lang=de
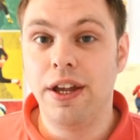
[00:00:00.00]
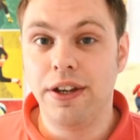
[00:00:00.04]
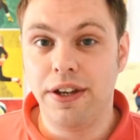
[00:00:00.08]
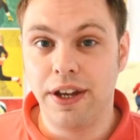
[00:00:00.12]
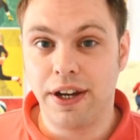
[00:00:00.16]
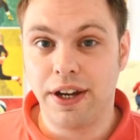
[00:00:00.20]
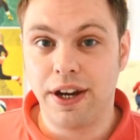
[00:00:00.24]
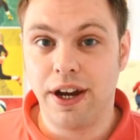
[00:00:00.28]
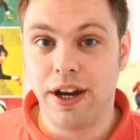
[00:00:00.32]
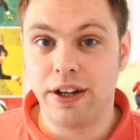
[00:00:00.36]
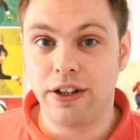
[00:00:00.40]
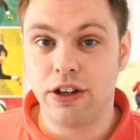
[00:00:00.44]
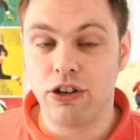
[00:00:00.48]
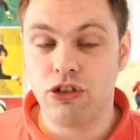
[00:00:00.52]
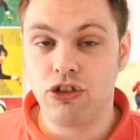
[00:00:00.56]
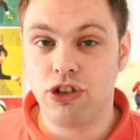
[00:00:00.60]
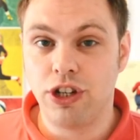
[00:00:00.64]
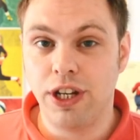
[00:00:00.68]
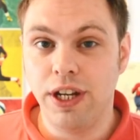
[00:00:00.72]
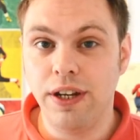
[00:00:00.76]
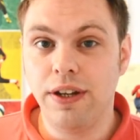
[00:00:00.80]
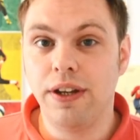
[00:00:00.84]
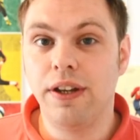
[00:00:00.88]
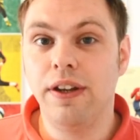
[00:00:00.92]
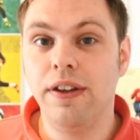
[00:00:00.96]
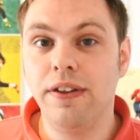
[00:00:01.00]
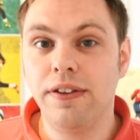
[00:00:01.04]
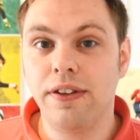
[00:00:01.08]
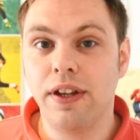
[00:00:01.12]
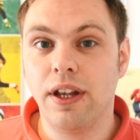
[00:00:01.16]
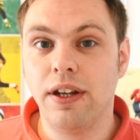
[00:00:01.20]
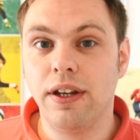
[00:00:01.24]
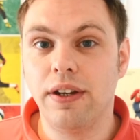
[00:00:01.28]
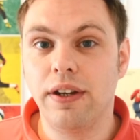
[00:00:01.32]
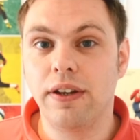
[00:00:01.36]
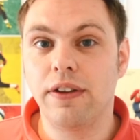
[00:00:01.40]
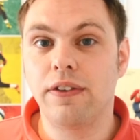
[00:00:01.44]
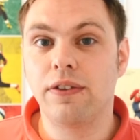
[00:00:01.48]
Der Kader steht, ist
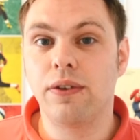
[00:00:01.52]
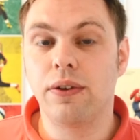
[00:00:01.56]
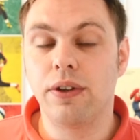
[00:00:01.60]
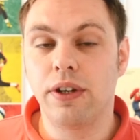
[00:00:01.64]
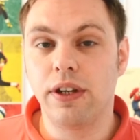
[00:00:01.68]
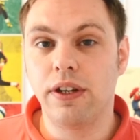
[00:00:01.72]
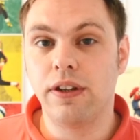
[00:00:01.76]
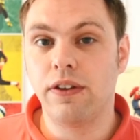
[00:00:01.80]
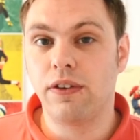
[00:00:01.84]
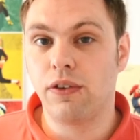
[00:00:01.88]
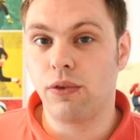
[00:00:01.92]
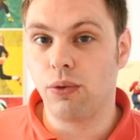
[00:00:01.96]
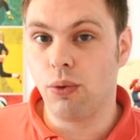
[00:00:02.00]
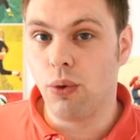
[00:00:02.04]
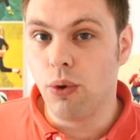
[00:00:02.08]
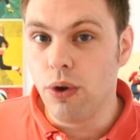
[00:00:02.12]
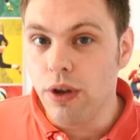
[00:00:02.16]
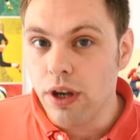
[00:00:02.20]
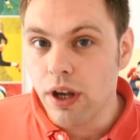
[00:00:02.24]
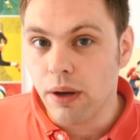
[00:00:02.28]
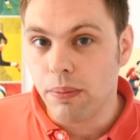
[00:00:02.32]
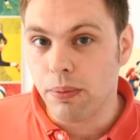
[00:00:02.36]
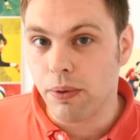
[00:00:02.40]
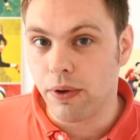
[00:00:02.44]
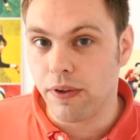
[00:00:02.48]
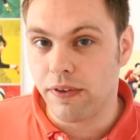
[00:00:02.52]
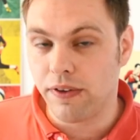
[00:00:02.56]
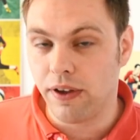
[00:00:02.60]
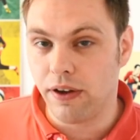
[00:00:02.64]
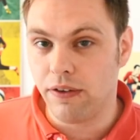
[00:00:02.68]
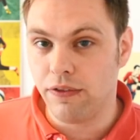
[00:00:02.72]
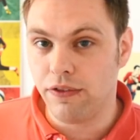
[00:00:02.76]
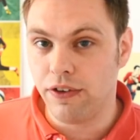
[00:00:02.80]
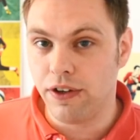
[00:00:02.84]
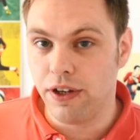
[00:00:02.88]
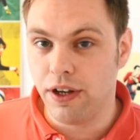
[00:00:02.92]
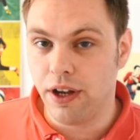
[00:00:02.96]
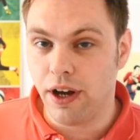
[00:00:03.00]
allerdings noch nicht zu 100%
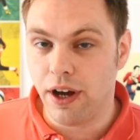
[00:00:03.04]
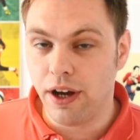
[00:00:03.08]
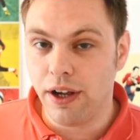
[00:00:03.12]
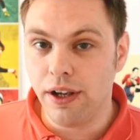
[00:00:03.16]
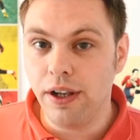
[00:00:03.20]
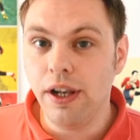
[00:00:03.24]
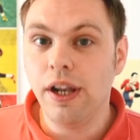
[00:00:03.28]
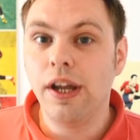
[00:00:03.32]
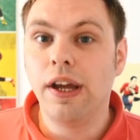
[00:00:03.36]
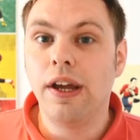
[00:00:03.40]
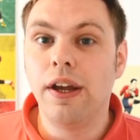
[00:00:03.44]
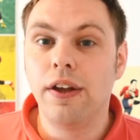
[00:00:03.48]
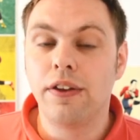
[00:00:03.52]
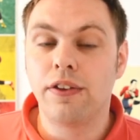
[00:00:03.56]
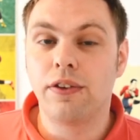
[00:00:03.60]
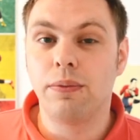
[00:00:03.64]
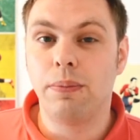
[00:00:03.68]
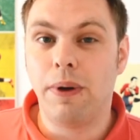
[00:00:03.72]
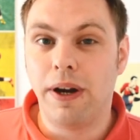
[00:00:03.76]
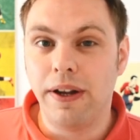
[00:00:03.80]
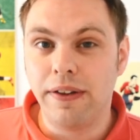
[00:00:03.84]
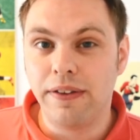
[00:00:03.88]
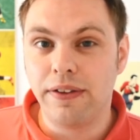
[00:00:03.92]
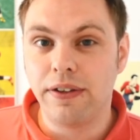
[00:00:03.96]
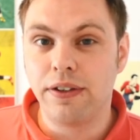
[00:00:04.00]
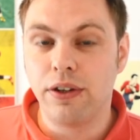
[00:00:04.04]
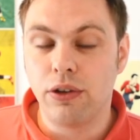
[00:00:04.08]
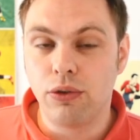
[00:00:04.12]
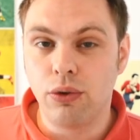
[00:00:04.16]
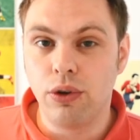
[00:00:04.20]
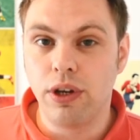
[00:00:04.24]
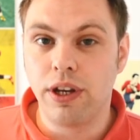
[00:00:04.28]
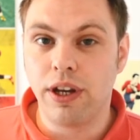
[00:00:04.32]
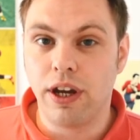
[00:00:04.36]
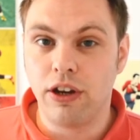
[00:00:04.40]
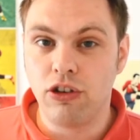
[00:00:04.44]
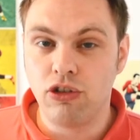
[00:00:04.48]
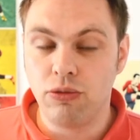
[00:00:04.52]
final. Sobald sich
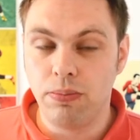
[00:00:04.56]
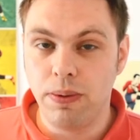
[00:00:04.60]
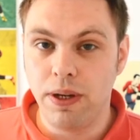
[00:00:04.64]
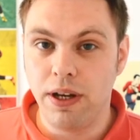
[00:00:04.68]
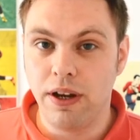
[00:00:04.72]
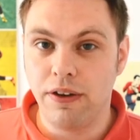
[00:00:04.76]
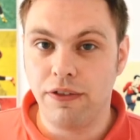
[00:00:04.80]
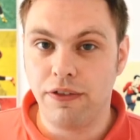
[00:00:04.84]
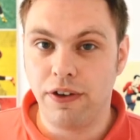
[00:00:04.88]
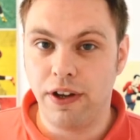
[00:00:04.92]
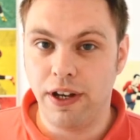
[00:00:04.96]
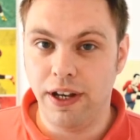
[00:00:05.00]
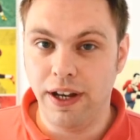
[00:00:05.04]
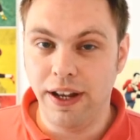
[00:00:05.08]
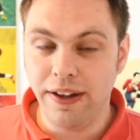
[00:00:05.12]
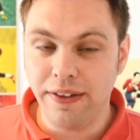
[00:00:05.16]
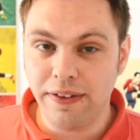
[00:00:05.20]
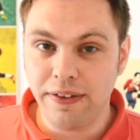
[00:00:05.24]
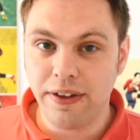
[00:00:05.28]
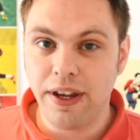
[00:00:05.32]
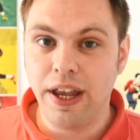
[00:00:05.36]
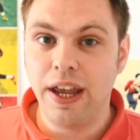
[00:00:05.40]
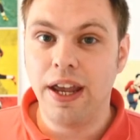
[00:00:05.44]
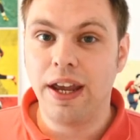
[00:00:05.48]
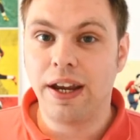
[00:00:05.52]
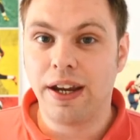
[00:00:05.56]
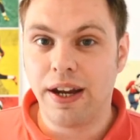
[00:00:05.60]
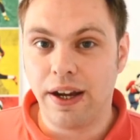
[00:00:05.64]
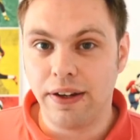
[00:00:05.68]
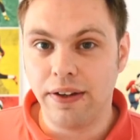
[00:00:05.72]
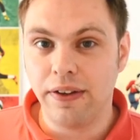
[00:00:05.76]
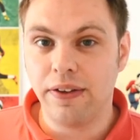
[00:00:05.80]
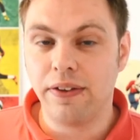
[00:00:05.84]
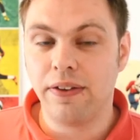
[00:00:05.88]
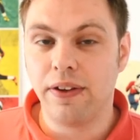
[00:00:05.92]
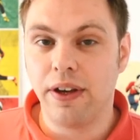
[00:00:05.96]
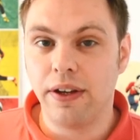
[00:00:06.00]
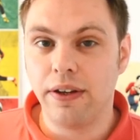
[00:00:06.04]
natürlich ein Spieler verletzt, kann
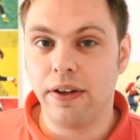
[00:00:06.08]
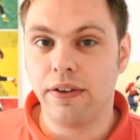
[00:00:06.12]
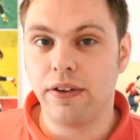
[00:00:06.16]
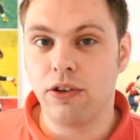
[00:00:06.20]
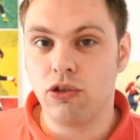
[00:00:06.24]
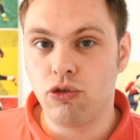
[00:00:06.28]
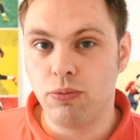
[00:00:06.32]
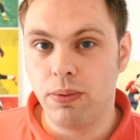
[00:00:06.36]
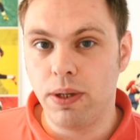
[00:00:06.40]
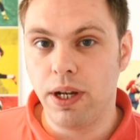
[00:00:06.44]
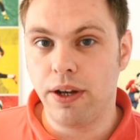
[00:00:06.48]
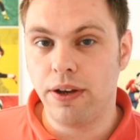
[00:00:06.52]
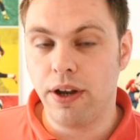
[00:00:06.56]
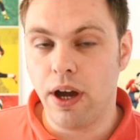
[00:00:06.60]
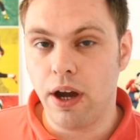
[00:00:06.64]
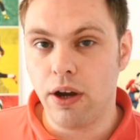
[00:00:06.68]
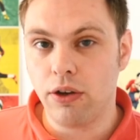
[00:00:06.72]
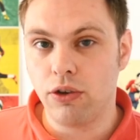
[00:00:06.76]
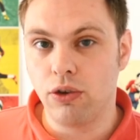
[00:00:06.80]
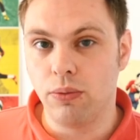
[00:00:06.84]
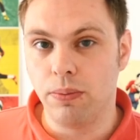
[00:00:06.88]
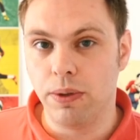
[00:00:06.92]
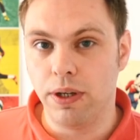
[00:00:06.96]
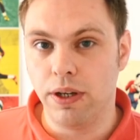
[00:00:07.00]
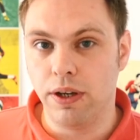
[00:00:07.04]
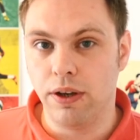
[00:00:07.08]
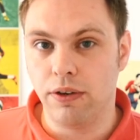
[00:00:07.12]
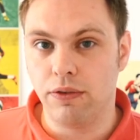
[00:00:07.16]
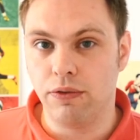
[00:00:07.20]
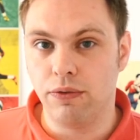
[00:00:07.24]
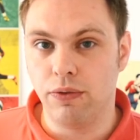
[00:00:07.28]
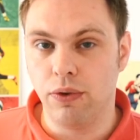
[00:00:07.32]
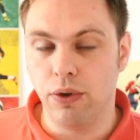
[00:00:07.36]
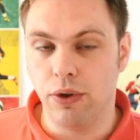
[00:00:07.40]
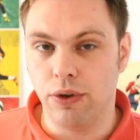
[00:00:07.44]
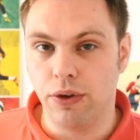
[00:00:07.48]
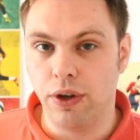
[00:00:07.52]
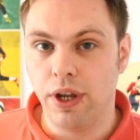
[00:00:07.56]
es sein, dass ein Spieler nachnominiert
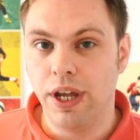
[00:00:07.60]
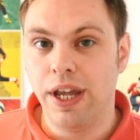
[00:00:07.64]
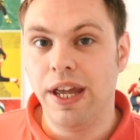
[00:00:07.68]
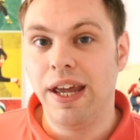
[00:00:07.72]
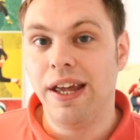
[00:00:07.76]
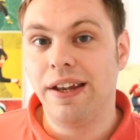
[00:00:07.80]
wird.